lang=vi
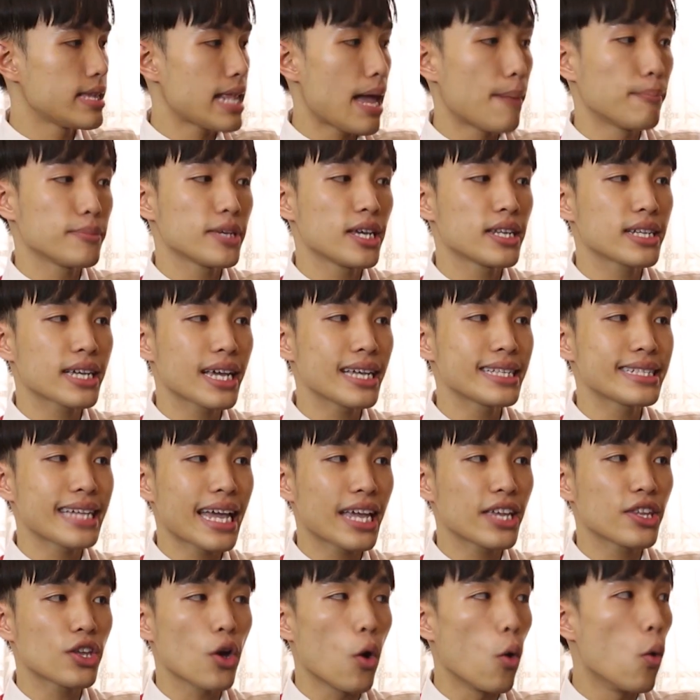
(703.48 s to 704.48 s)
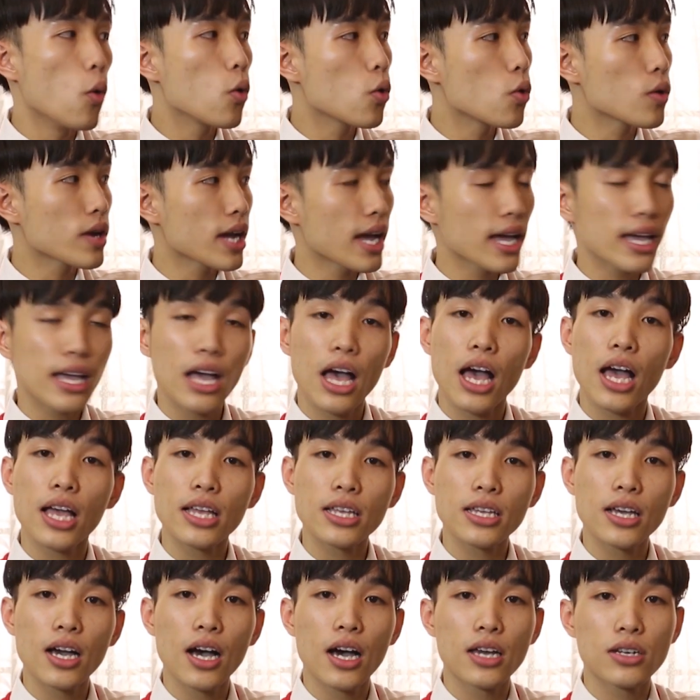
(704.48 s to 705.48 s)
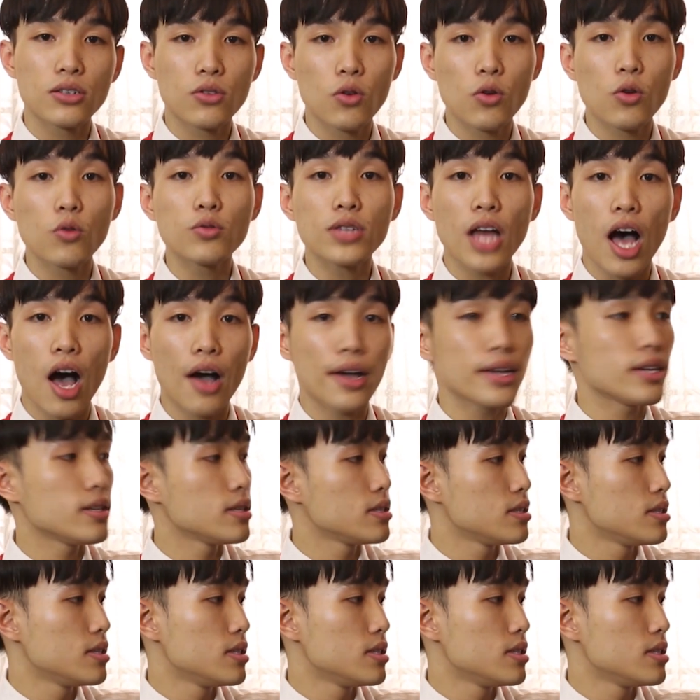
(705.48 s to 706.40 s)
nằm trên cái trang chủ của cái à, kênh của củ tỏi